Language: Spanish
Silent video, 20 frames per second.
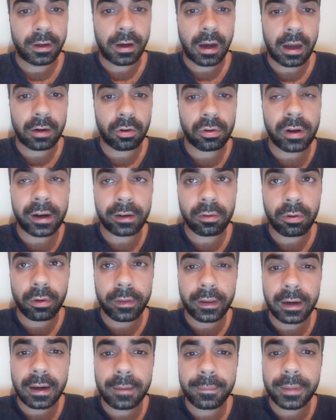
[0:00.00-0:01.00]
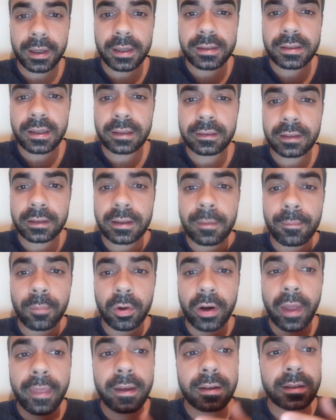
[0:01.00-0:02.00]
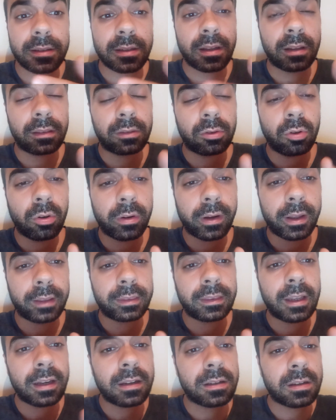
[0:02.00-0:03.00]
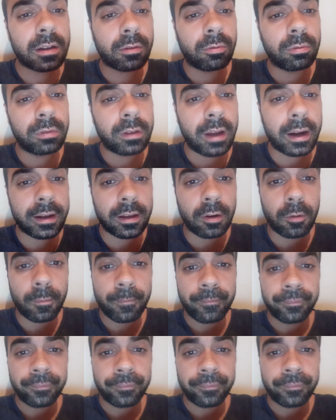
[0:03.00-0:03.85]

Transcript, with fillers: a lo largo de la presente temporada se antoja tan secundario